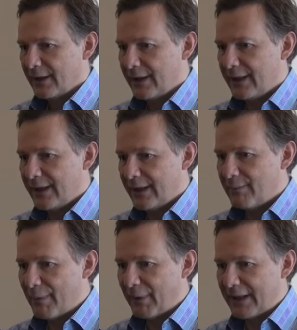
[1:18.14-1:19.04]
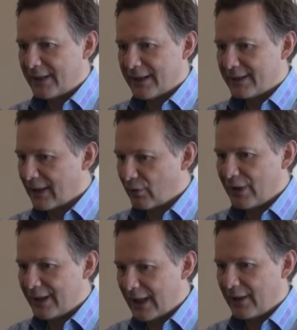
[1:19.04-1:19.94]
y me parece
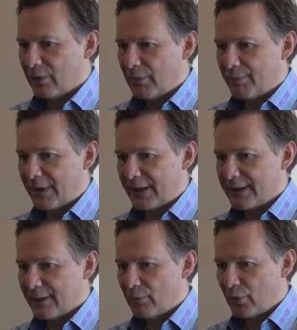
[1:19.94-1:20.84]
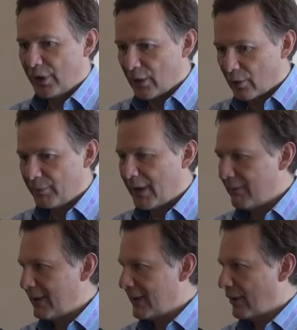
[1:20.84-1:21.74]
extraordinario, me parece muy
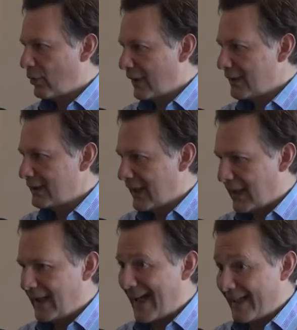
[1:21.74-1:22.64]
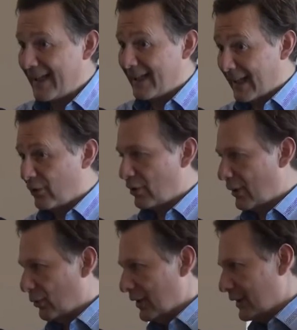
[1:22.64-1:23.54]
encomiable que Juárez Leal le haya dado
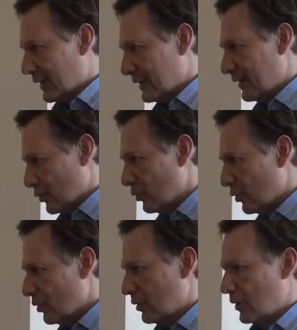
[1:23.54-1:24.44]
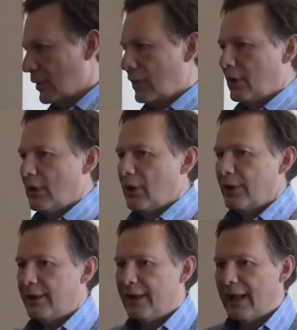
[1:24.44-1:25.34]
la vuelta a este asunto.
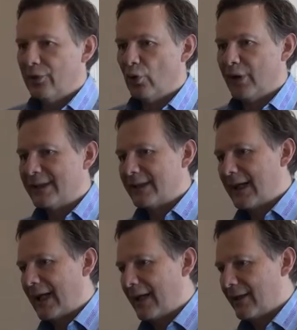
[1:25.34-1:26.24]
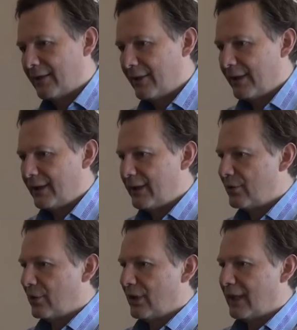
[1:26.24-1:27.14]
Ya no está eh,
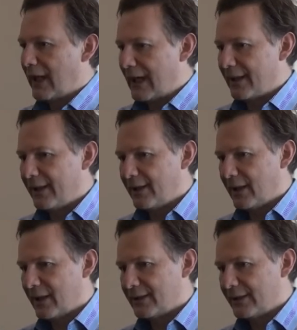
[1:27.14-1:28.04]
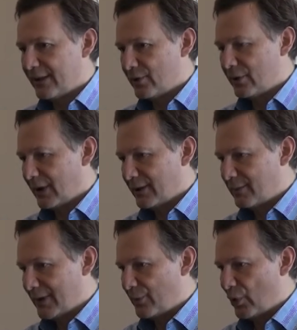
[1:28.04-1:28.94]
dentro del ranking de las 10 ciudades
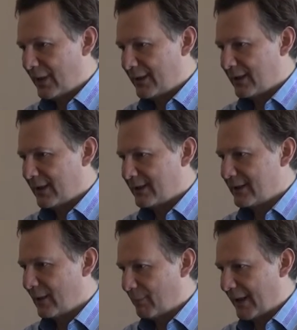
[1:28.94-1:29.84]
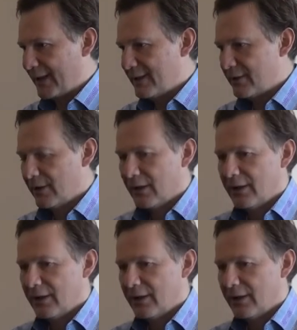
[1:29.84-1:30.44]
más violentas del país.